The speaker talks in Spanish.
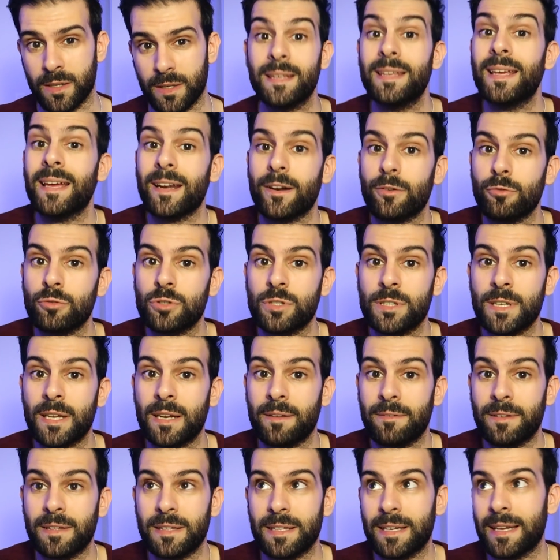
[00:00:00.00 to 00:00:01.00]
Y a Rusia
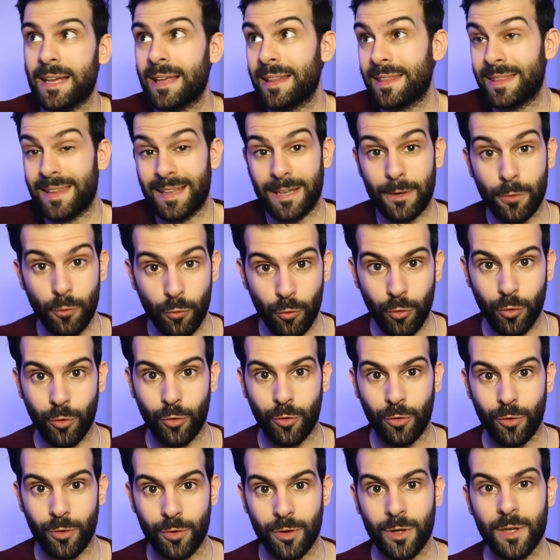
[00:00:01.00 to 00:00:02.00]
le vendría de
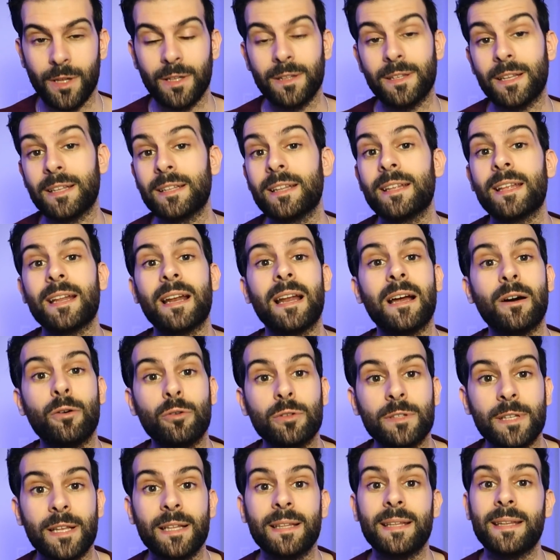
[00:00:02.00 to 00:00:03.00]
lujo tener la
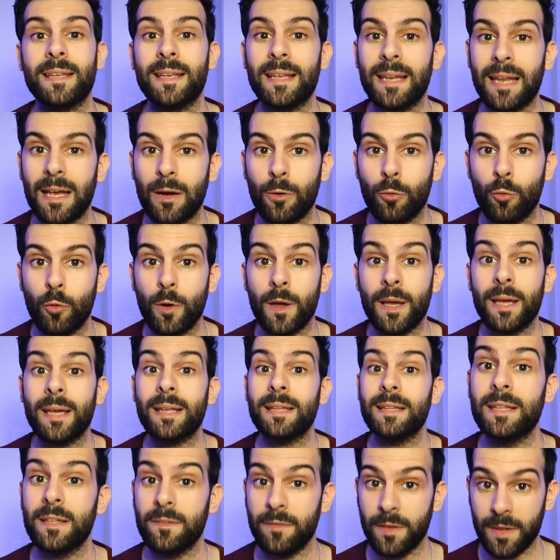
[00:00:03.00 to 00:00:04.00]
OTAN y a la UE
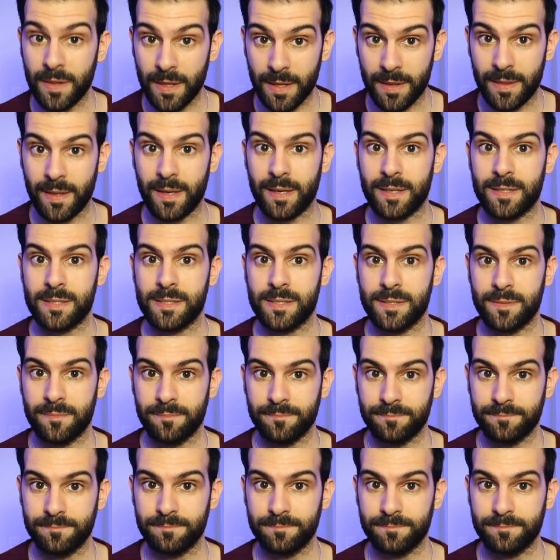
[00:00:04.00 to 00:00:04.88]
divididas.